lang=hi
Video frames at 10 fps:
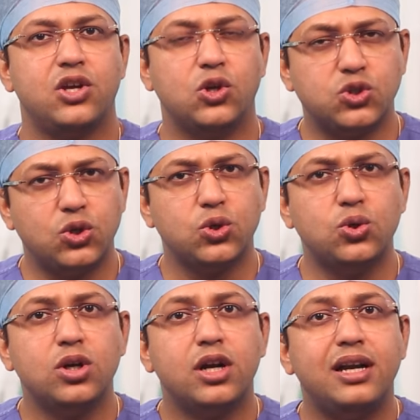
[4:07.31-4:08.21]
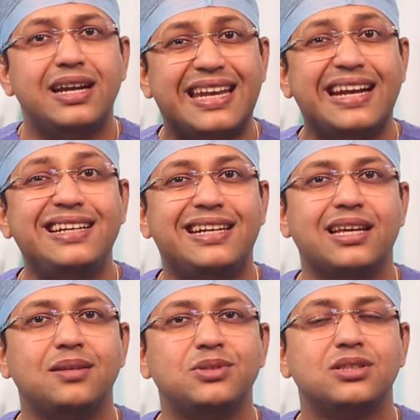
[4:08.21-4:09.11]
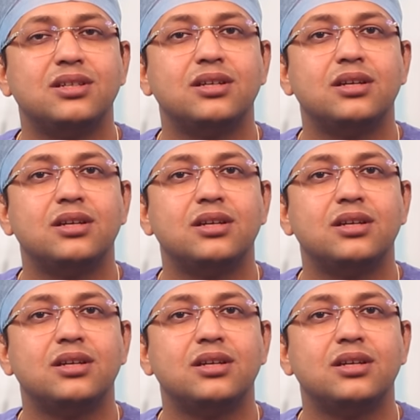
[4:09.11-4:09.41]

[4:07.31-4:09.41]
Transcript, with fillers: यू शुड डू टेन टाइम्स